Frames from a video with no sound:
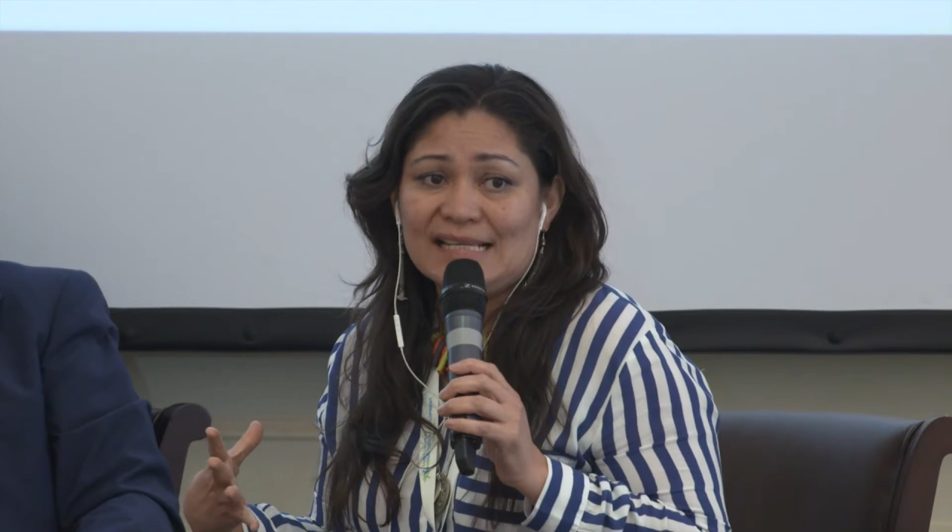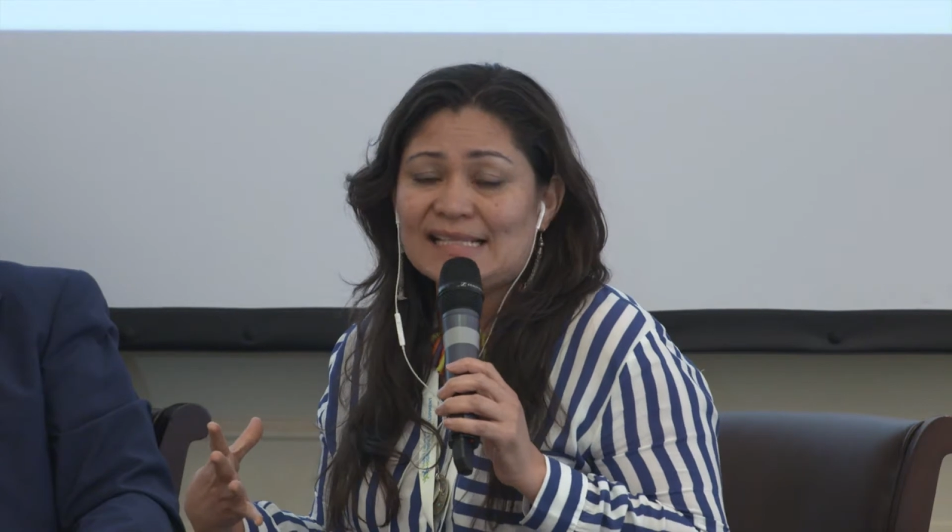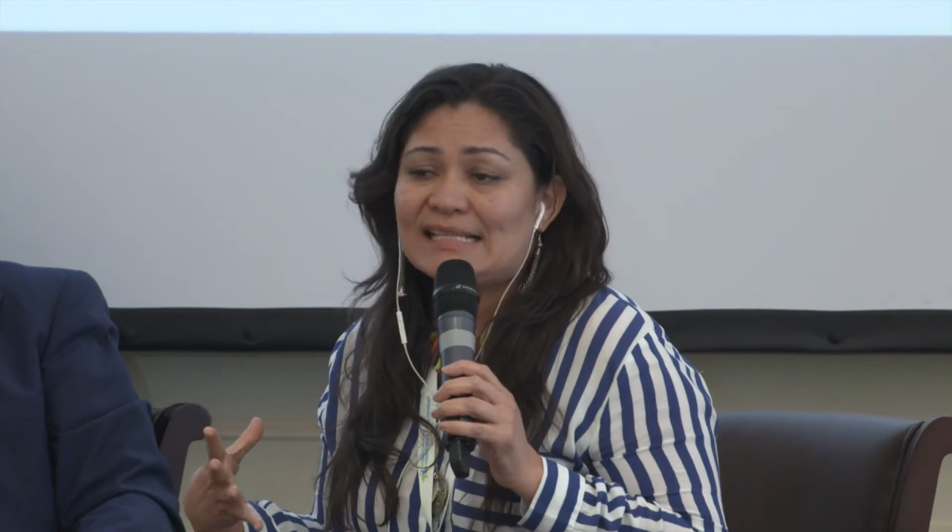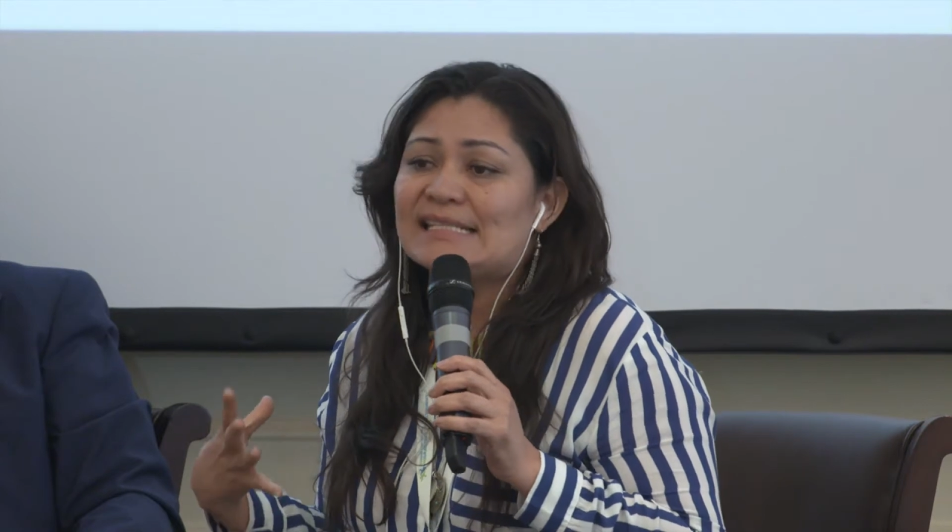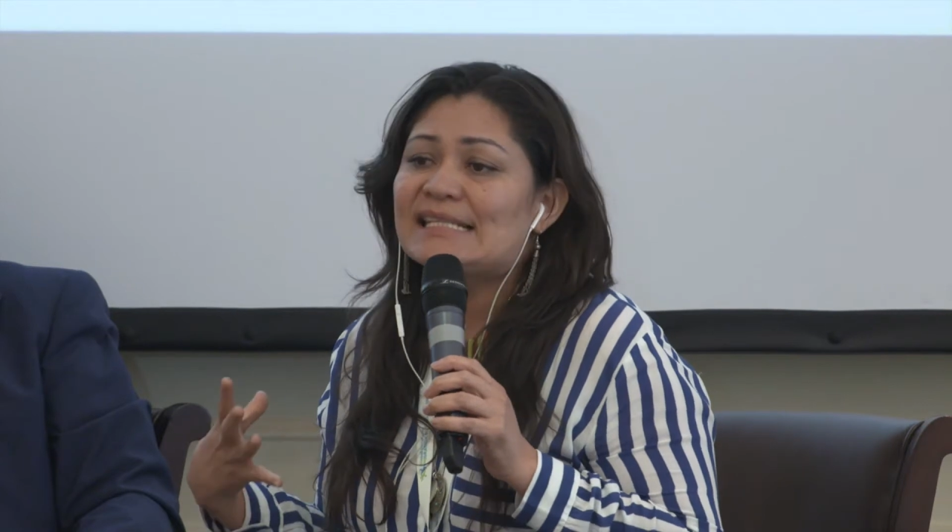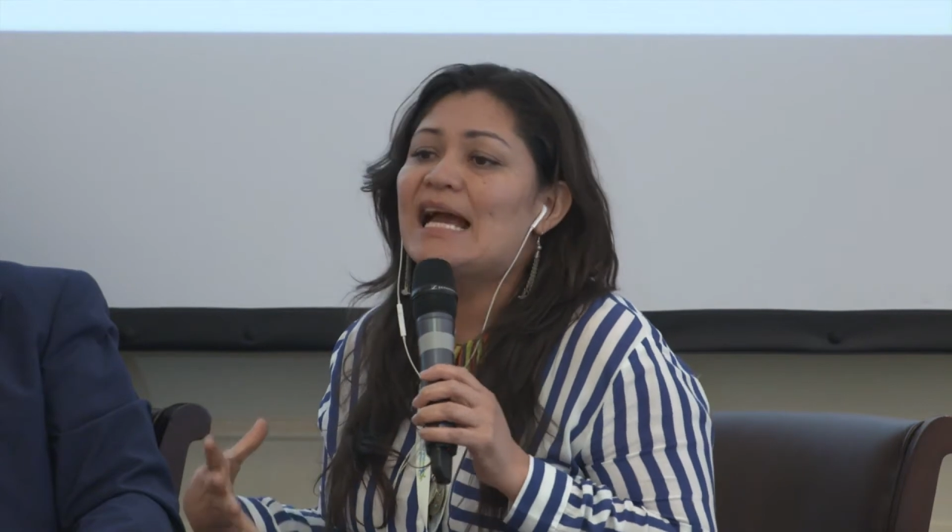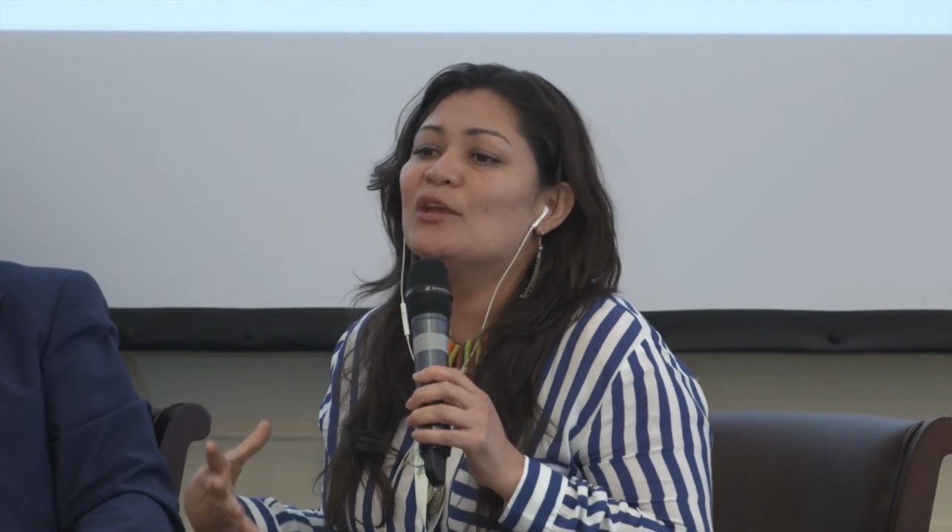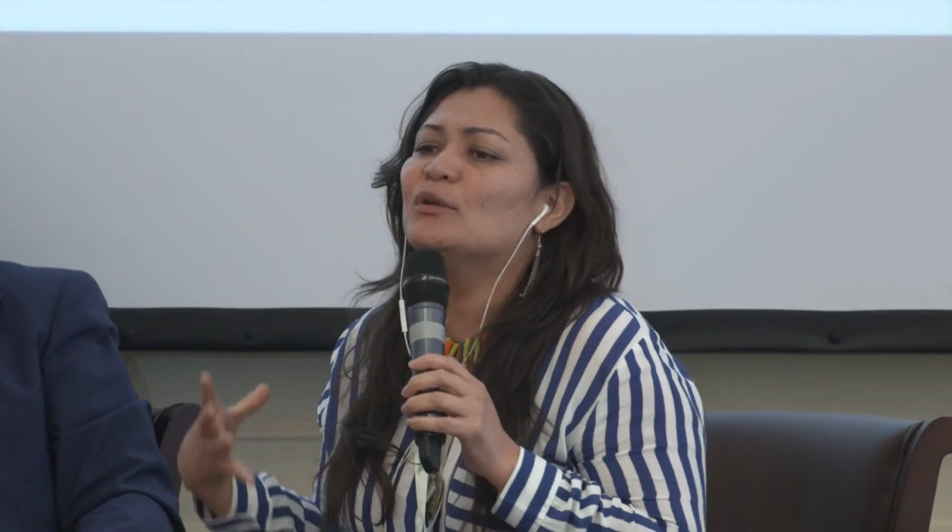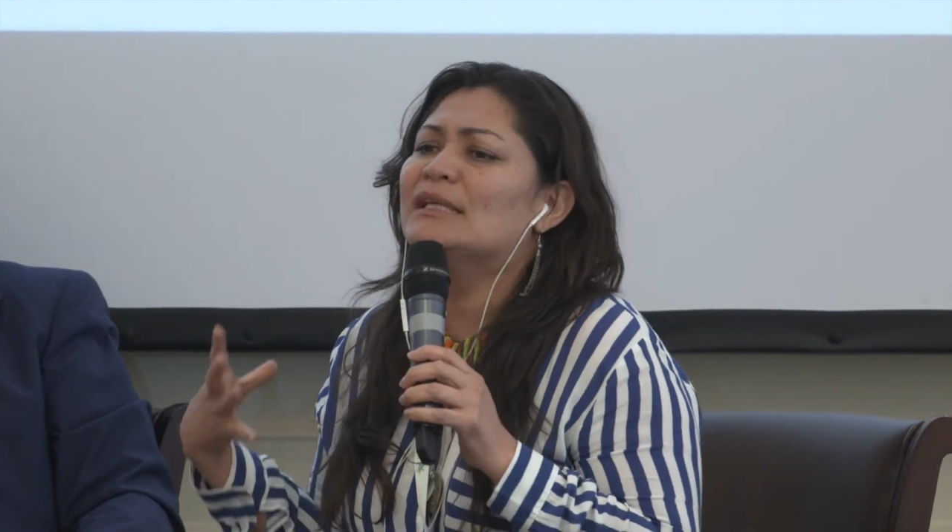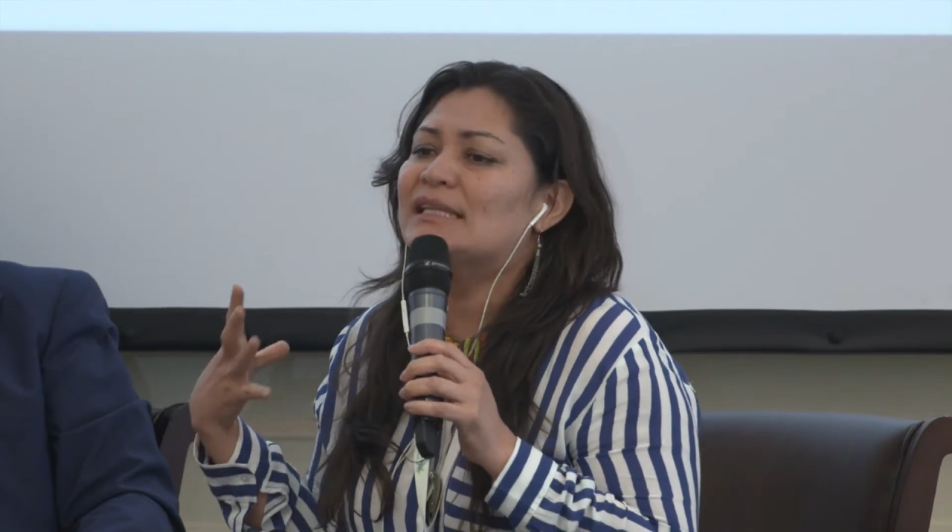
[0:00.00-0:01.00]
es que sí hay un